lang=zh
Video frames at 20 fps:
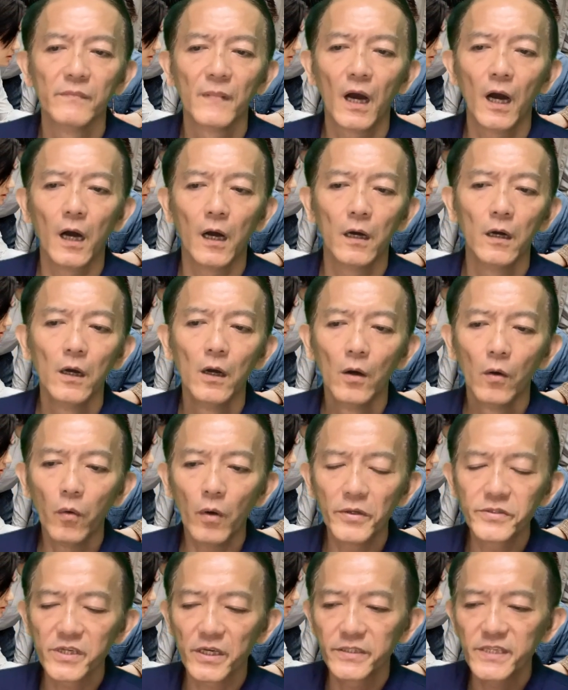啊，
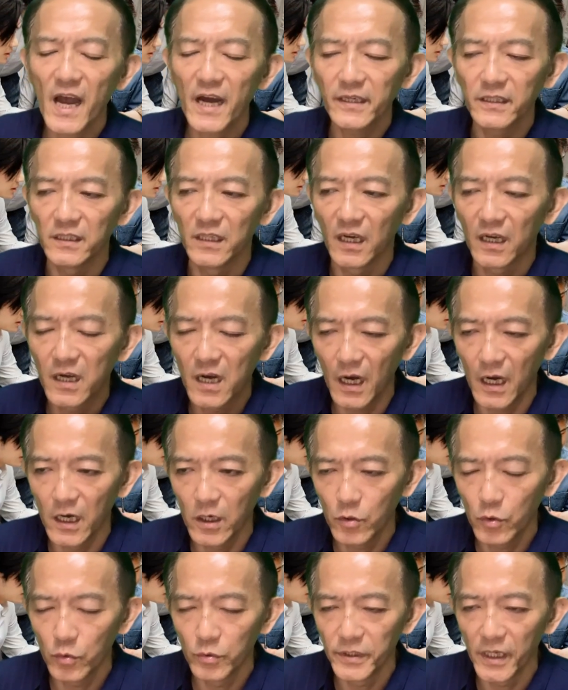或者让你的客
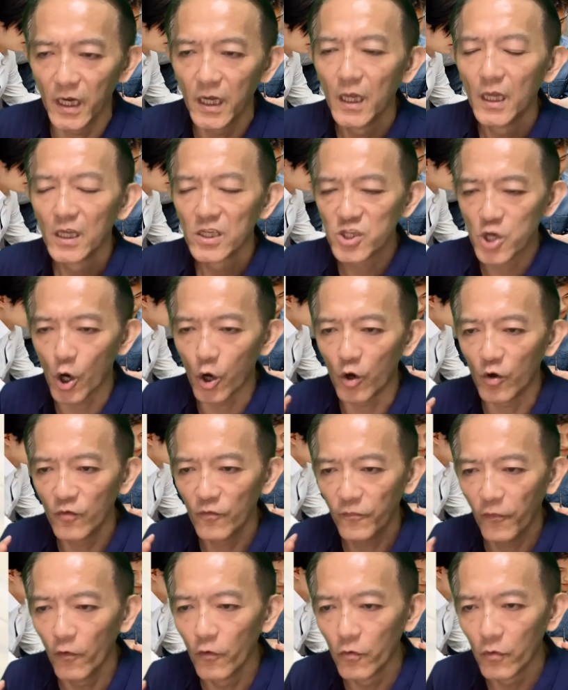户呢
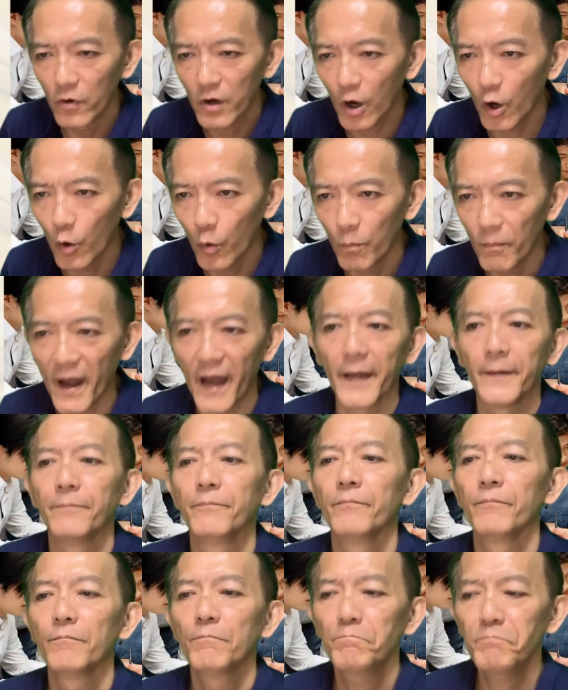重复购买，
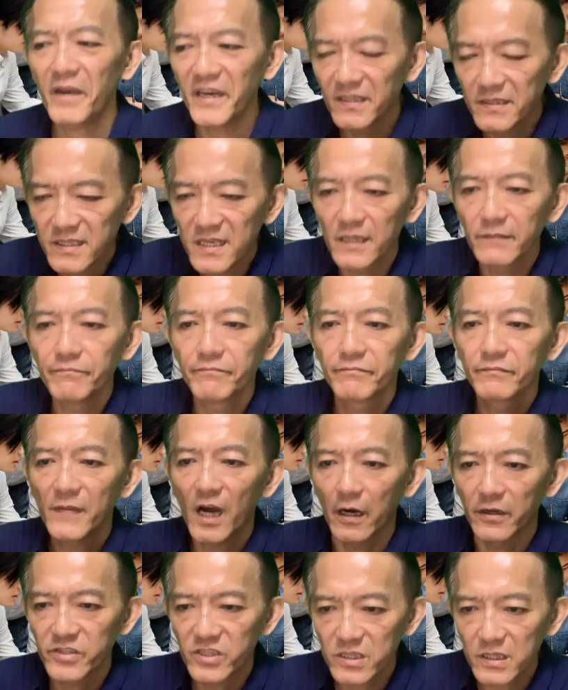倍增
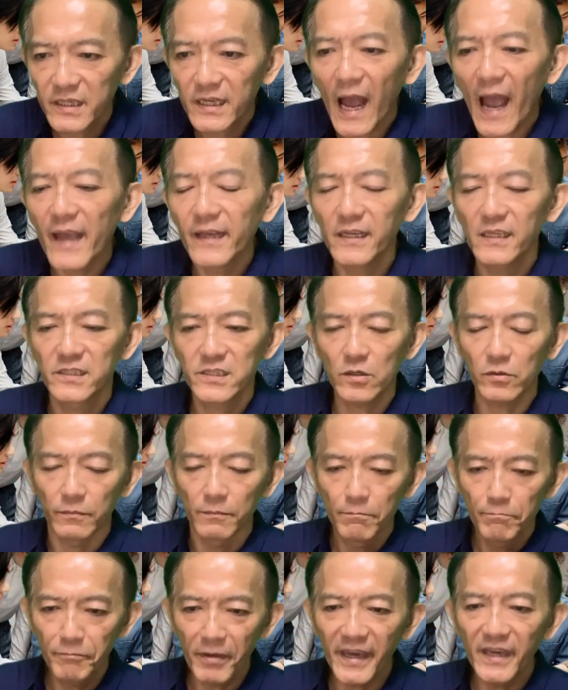啊是概念，这种
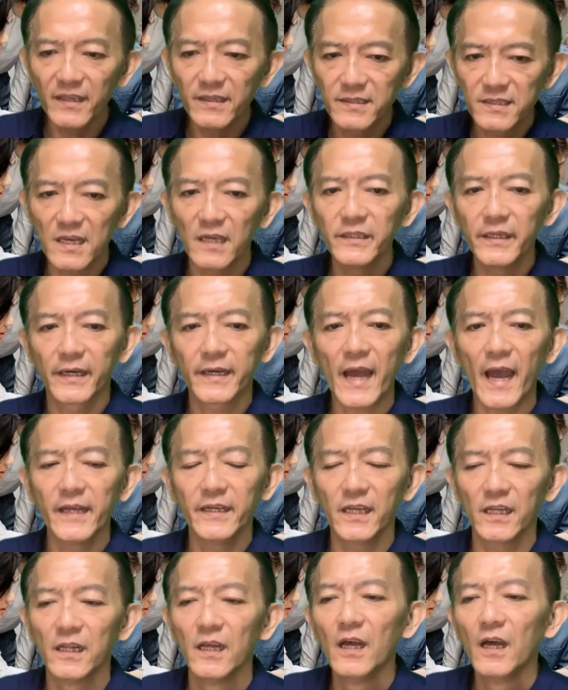倍增的概
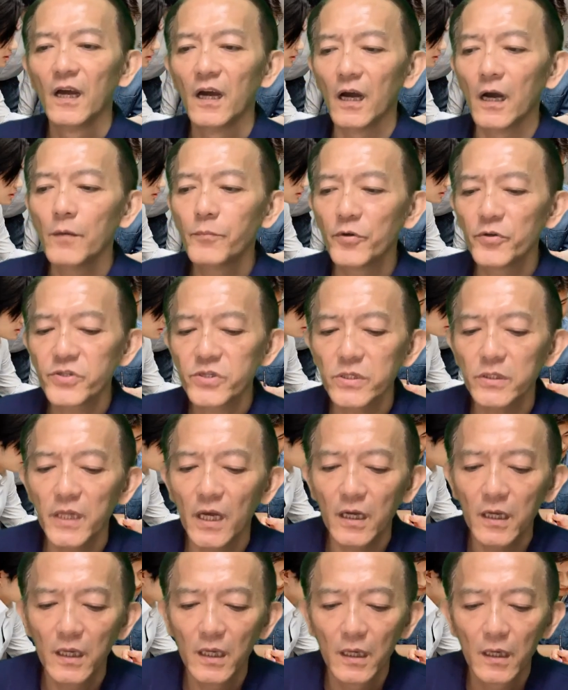念，而不是
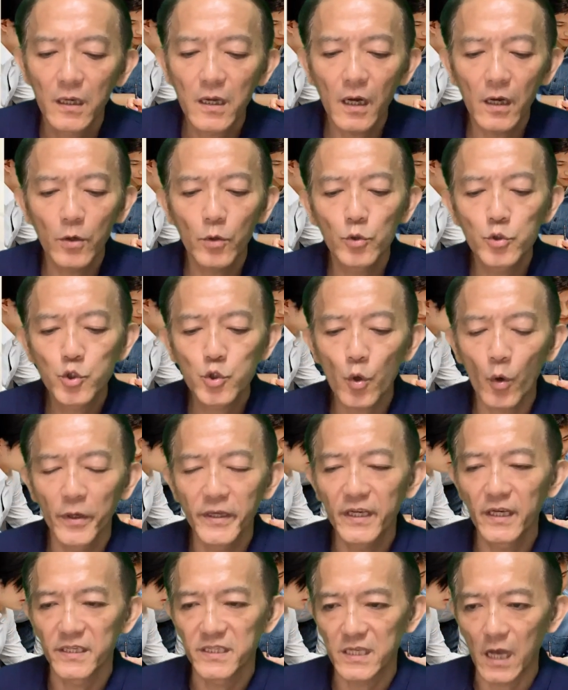呢客户做一
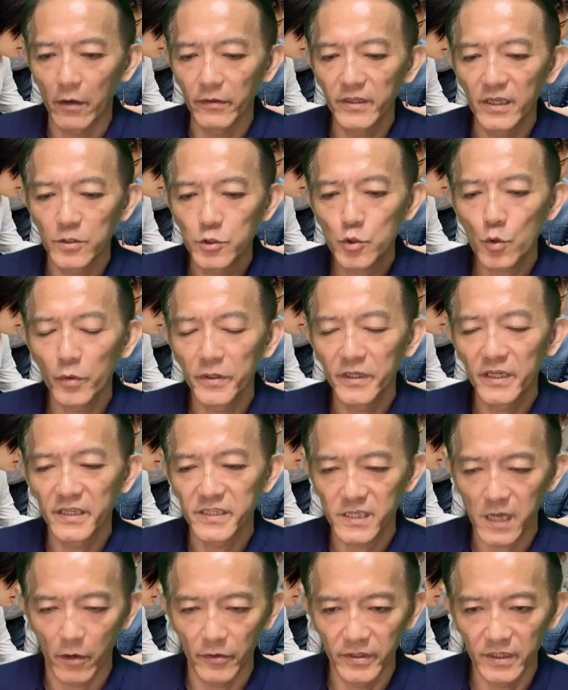个少一个做一个少一